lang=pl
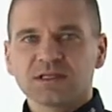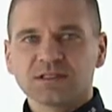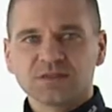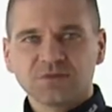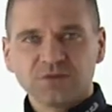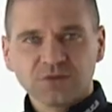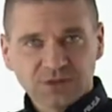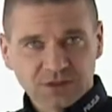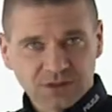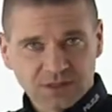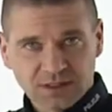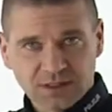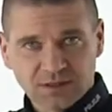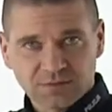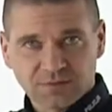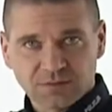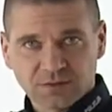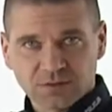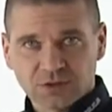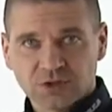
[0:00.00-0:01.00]
Dzwoni
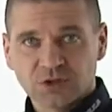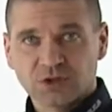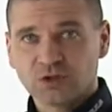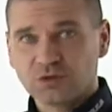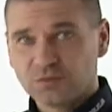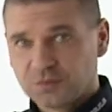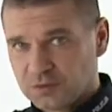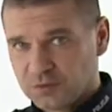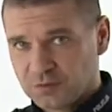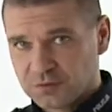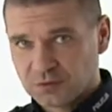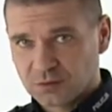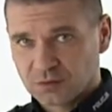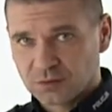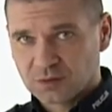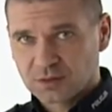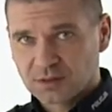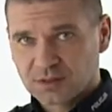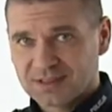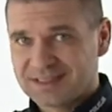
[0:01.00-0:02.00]
telefon. To twój
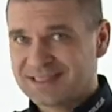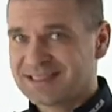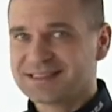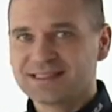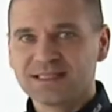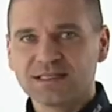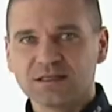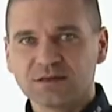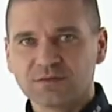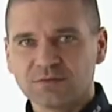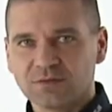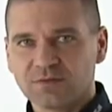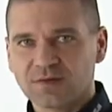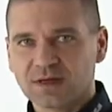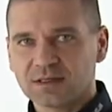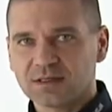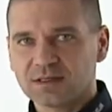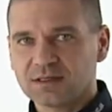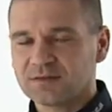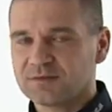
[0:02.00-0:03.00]
wnuk. Jest
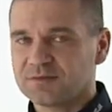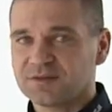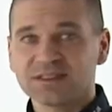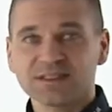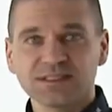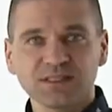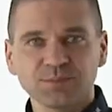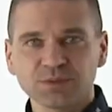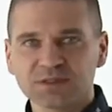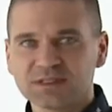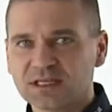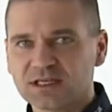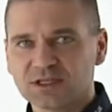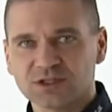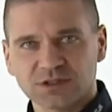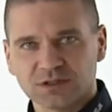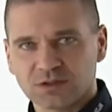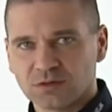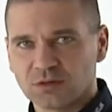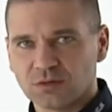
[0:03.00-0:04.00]
zdenerwowany, więc nie
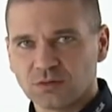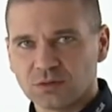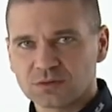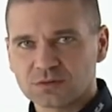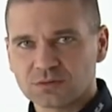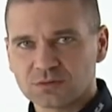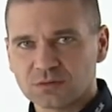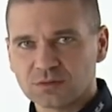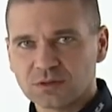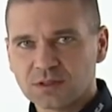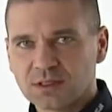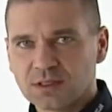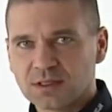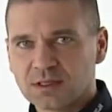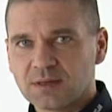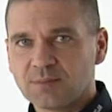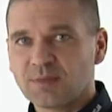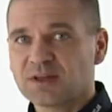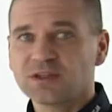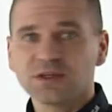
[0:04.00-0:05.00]
poznajesz jego głosu.
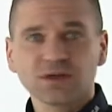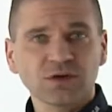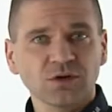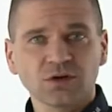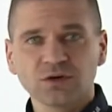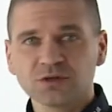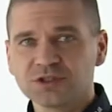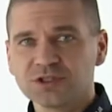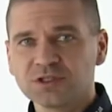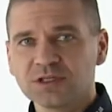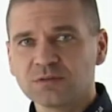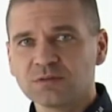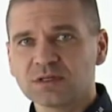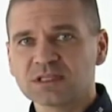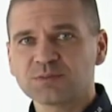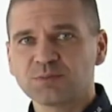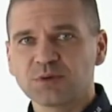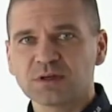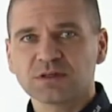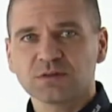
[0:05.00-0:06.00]
Ma tylko godzinę
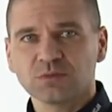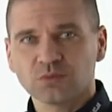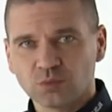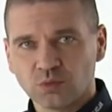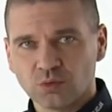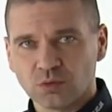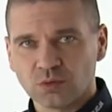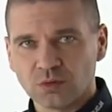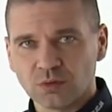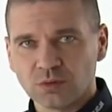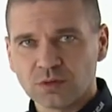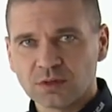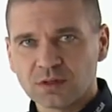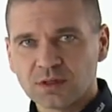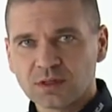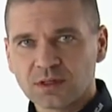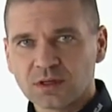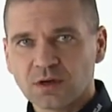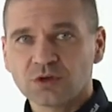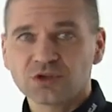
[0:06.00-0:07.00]
na spłatę długu.
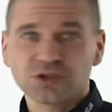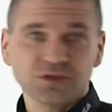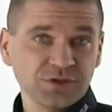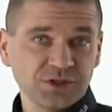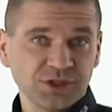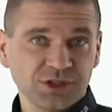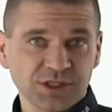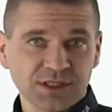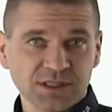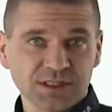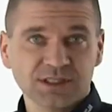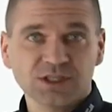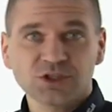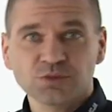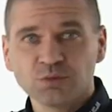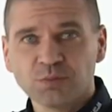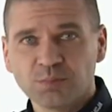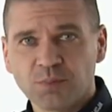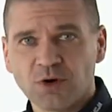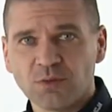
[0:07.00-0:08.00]
Oczywiście chcesz
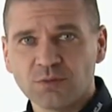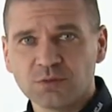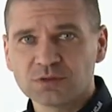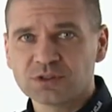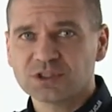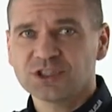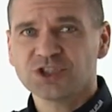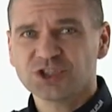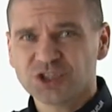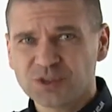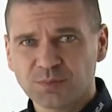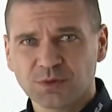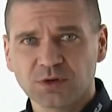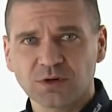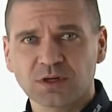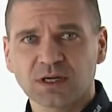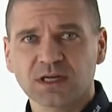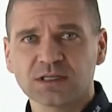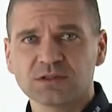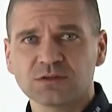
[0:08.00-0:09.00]
mu pomóc i szybko
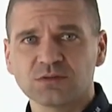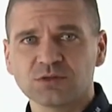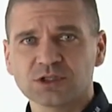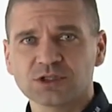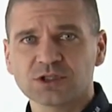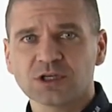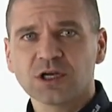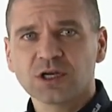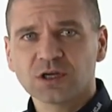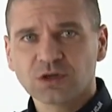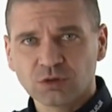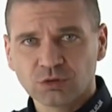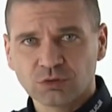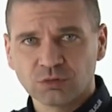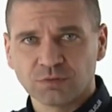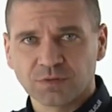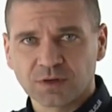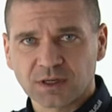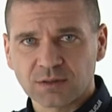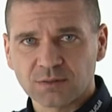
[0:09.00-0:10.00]
organizujesz
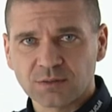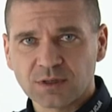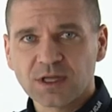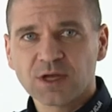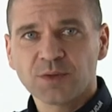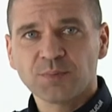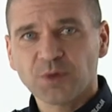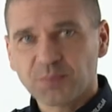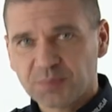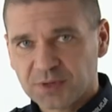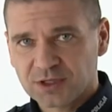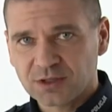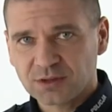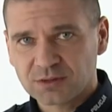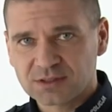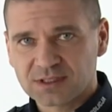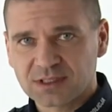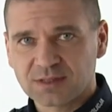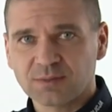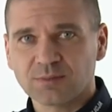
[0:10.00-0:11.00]
gotówkę. Po
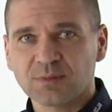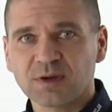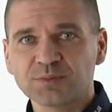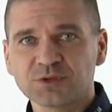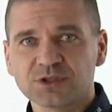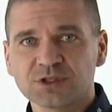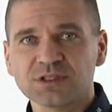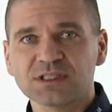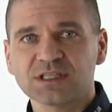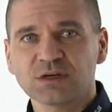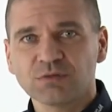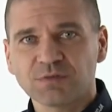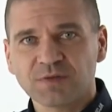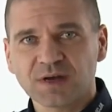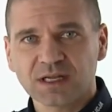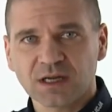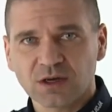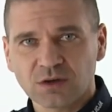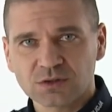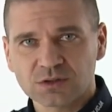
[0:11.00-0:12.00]
pieniądze ma przyjść
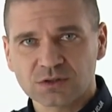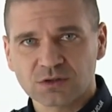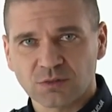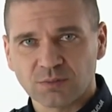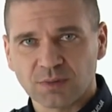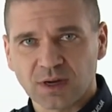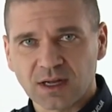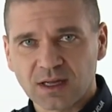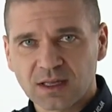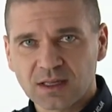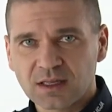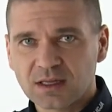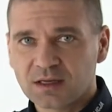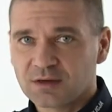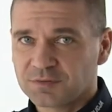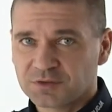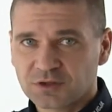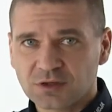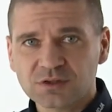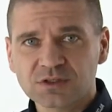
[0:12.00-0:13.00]
zaufana osoba.
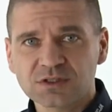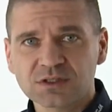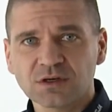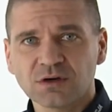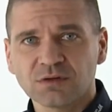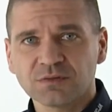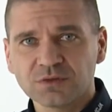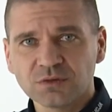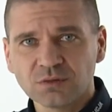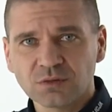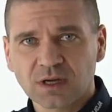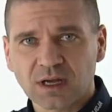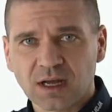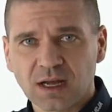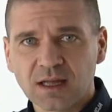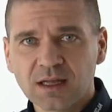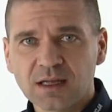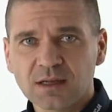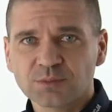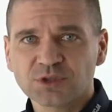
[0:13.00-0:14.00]
W trosce o
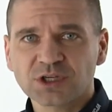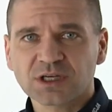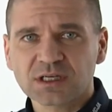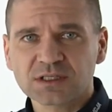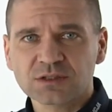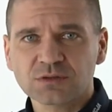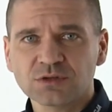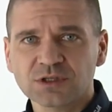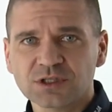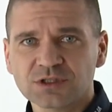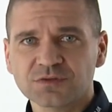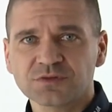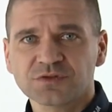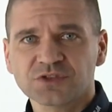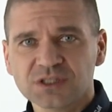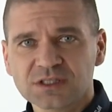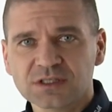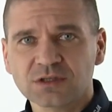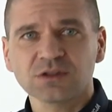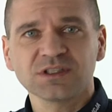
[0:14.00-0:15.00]
wnuka przekazujesz
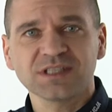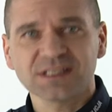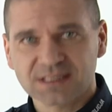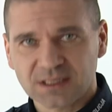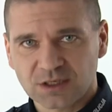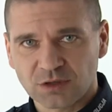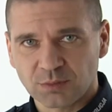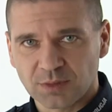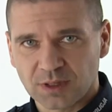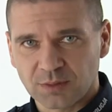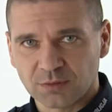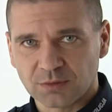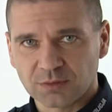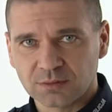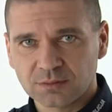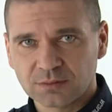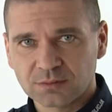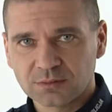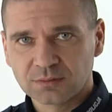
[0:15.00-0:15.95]
wszystko nieznajomemu.